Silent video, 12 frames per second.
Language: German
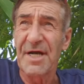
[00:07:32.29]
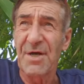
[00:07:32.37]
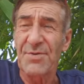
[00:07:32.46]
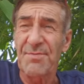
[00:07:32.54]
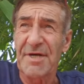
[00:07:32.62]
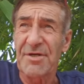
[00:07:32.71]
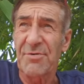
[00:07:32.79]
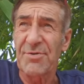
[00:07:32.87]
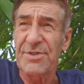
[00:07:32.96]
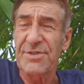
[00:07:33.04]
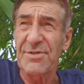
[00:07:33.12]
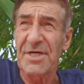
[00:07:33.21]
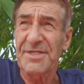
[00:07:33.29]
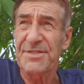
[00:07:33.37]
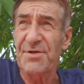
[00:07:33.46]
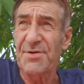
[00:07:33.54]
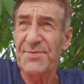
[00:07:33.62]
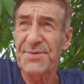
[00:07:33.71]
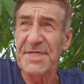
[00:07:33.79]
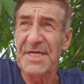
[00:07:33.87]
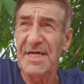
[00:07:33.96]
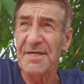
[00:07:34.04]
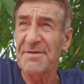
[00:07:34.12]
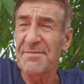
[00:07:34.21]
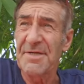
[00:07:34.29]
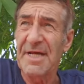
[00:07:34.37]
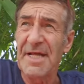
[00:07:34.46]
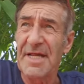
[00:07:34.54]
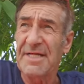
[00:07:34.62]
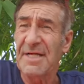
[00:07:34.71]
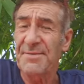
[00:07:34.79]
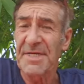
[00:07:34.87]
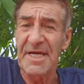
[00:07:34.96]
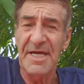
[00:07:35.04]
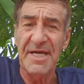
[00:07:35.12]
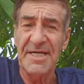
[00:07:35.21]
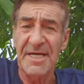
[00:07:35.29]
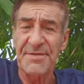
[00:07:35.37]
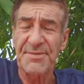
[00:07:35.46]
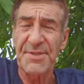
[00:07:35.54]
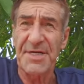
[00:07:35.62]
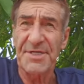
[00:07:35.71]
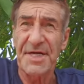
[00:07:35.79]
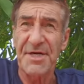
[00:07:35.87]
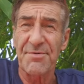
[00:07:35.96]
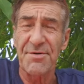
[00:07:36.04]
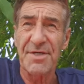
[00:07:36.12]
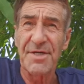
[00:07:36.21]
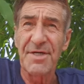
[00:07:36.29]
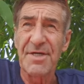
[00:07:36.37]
Auf mein Grundstück lasse ich noch vier LKW Erde anfahren, auch